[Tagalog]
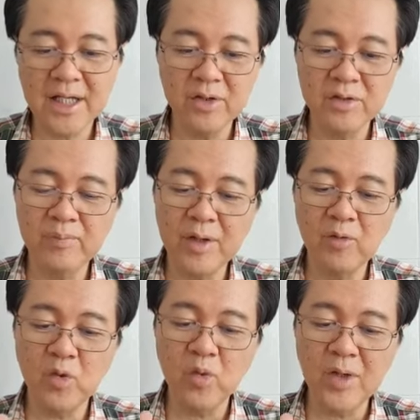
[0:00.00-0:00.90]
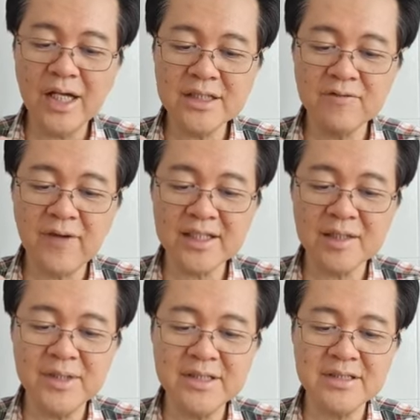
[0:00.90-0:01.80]
Ngayon, pag kulang ka sa
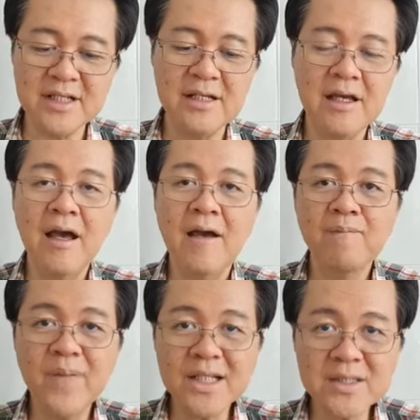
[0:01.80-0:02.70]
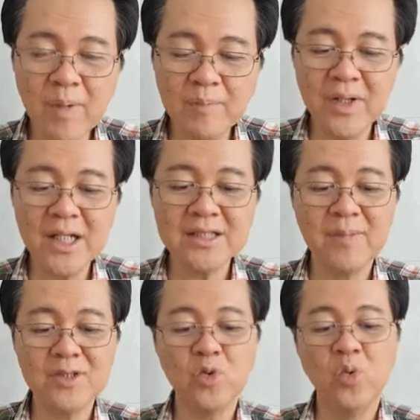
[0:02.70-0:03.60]
vitamin C, mas mabilis
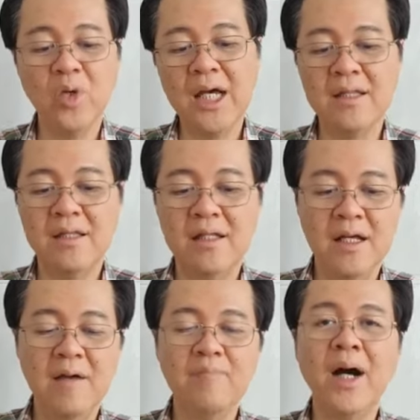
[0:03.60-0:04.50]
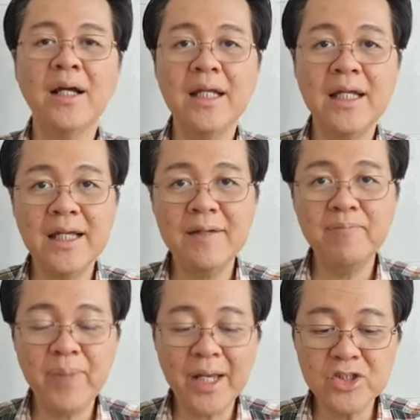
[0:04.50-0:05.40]
masugat.
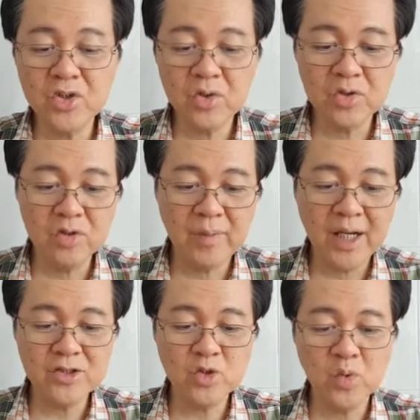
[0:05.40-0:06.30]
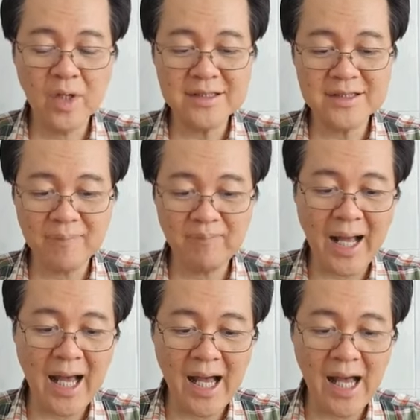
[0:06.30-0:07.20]
Mag-iinfeksyon yung mga sugat sa
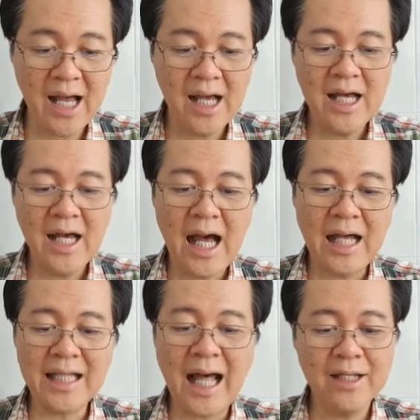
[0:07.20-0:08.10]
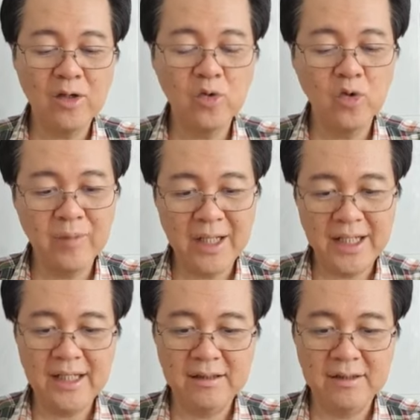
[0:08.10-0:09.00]
paa at ayaw
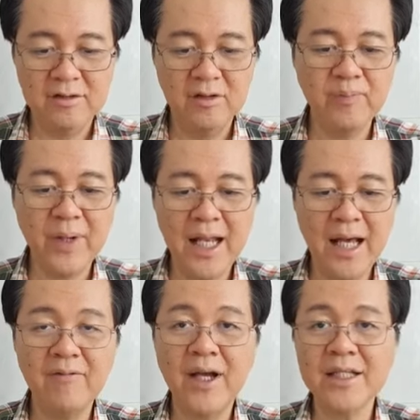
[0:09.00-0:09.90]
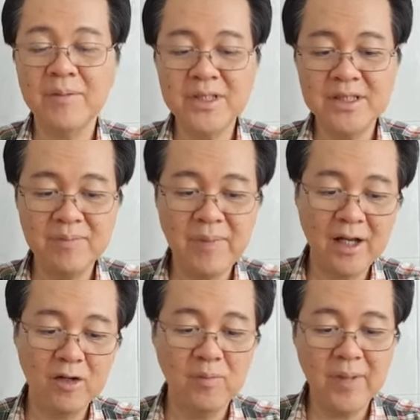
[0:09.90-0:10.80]
gumaling. Yung pala, vitamin C
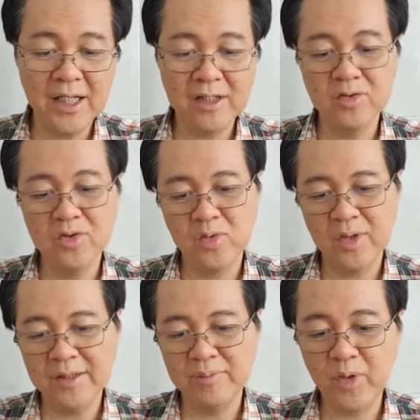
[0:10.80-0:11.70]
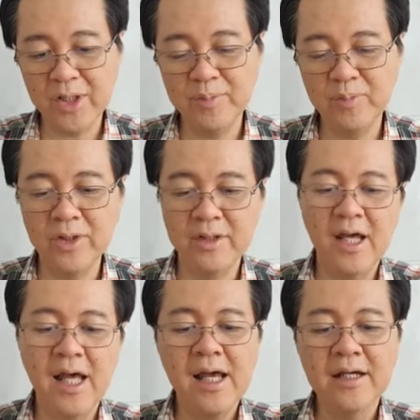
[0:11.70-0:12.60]
para gumaling yung sugat. Pwede po
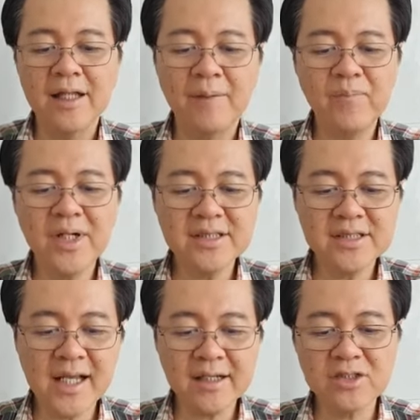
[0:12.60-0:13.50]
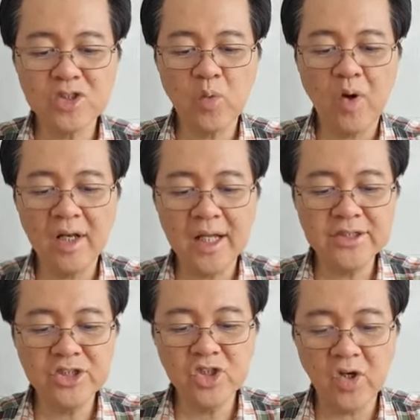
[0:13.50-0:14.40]
yan. Number six,
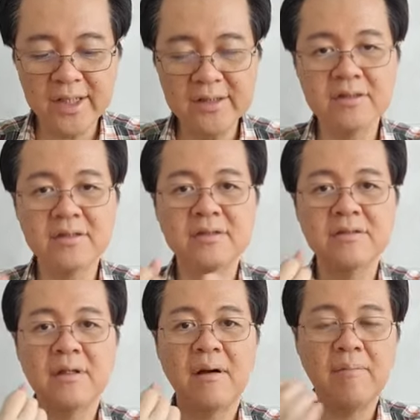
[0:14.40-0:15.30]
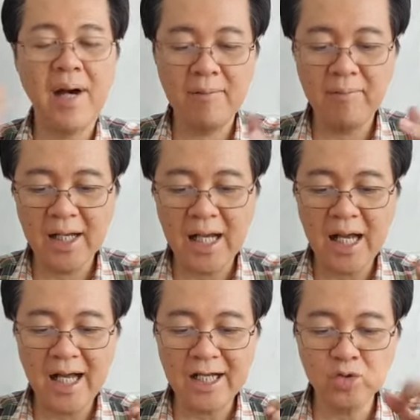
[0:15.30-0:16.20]
swollen joints.
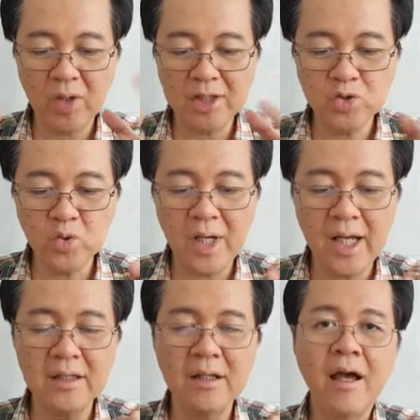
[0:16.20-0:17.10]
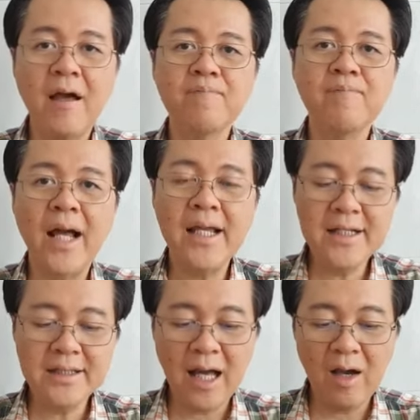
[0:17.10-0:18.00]
Mamaga ang kasukasuan,
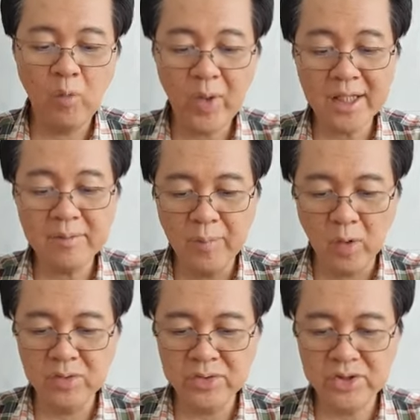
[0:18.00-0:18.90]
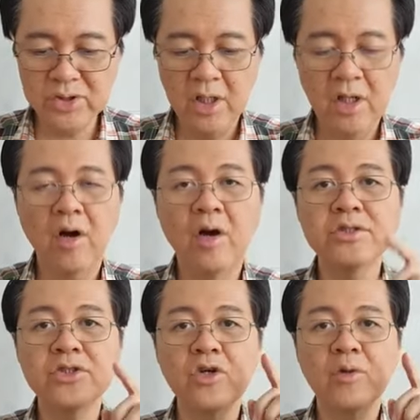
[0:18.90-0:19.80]
mahina, weak bones,
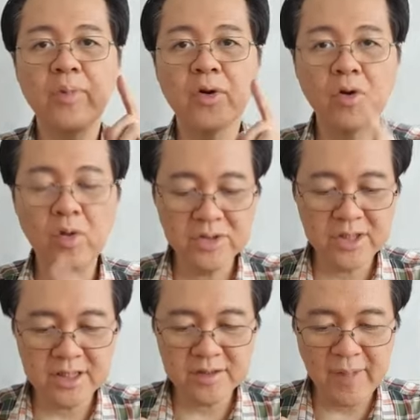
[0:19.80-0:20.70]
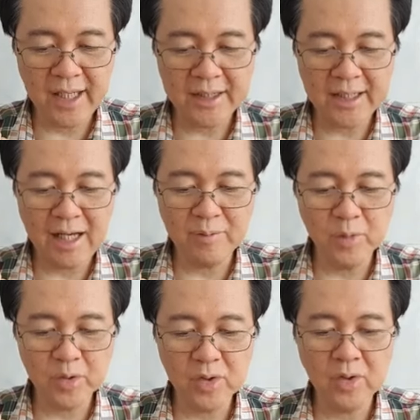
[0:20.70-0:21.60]
osteoporosis, mahina
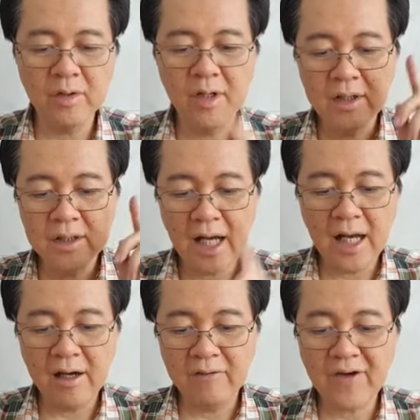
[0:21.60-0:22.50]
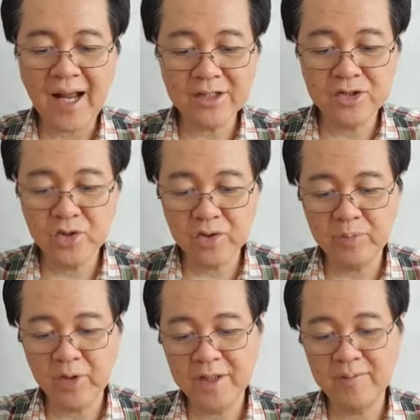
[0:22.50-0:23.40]
ang buto, uh,
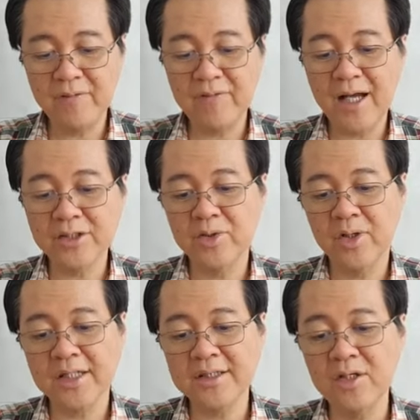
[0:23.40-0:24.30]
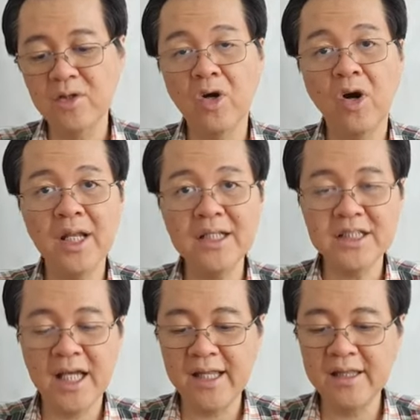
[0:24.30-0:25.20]
fracture, pwede ma-fracture. Kasi yung
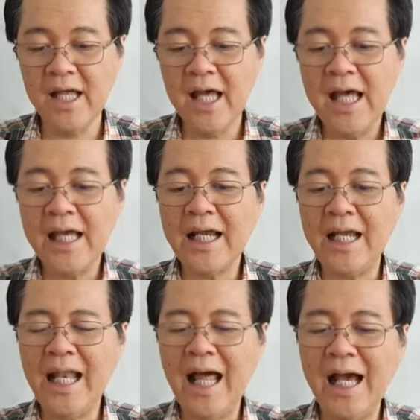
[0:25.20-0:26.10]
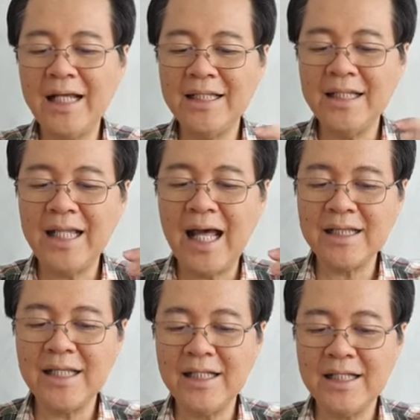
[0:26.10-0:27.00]
collagen, kailangan din
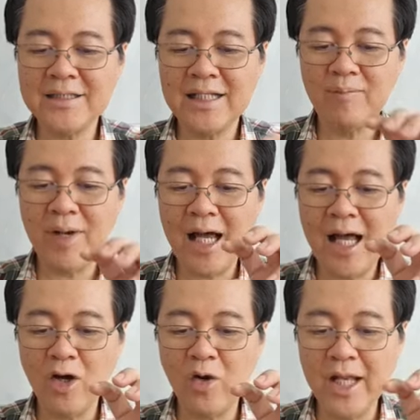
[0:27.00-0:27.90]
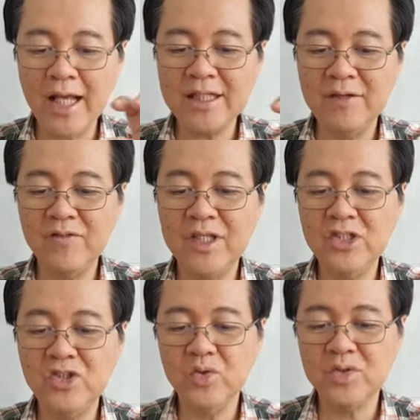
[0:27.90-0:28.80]
natin yan sa mga connective
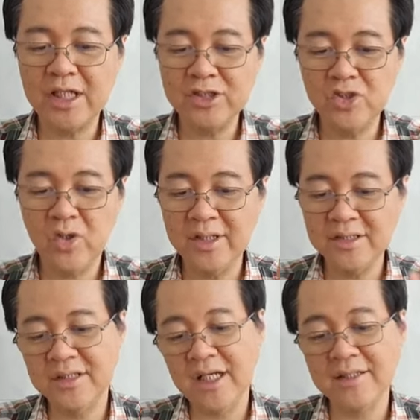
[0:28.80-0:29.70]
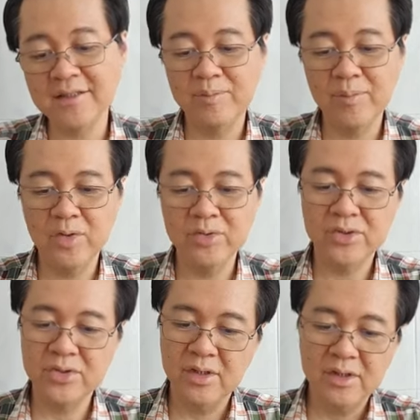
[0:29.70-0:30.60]
tissue, sa joints, tsaka sa
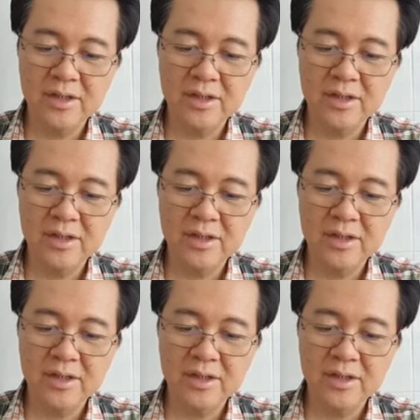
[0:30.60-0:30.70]
bones.